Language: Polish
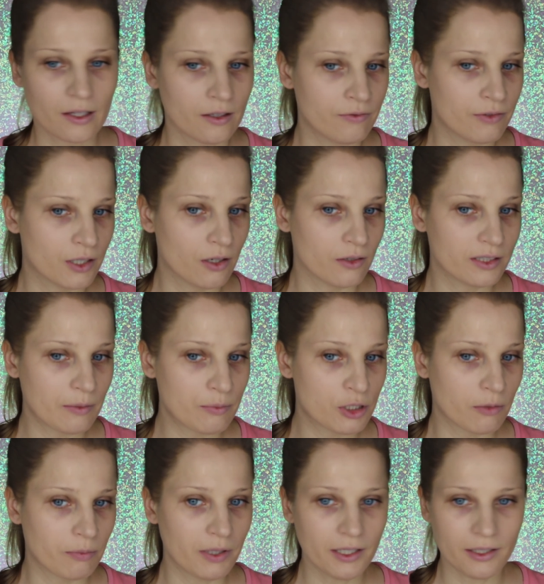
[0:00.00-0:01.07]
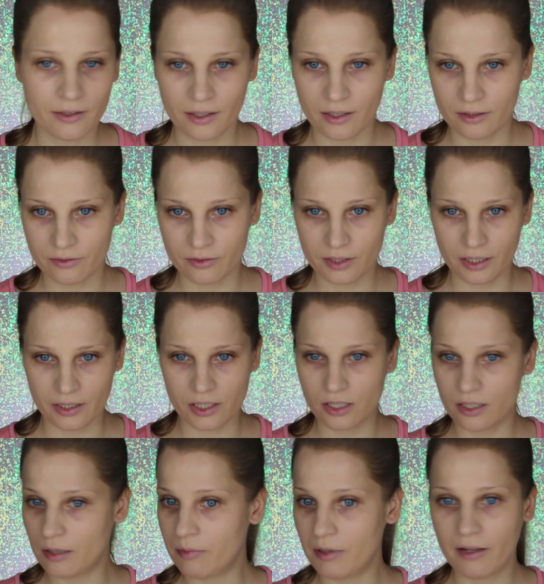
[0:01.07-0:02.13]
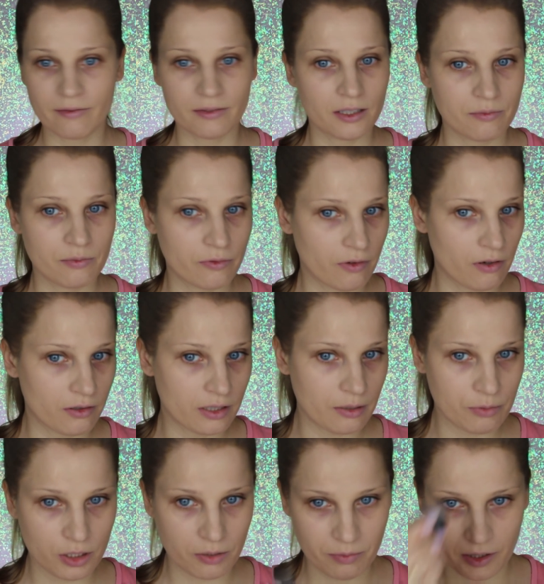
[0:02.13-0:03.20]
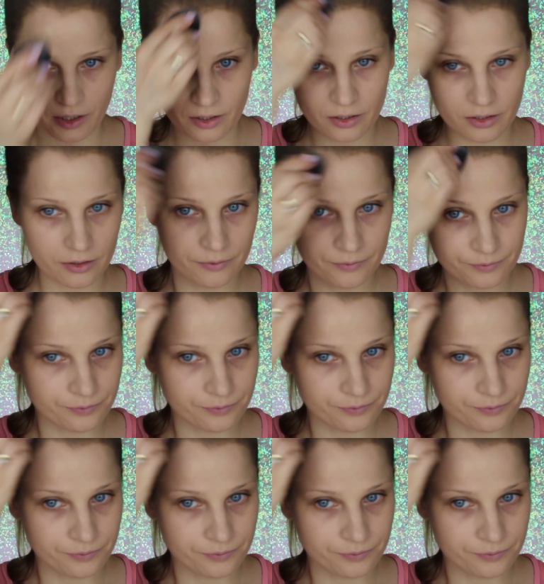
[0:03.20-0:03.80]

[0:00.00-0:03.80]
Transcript: I wygląda przepięknie na twarz, naprawdę, wygląda przepięknie.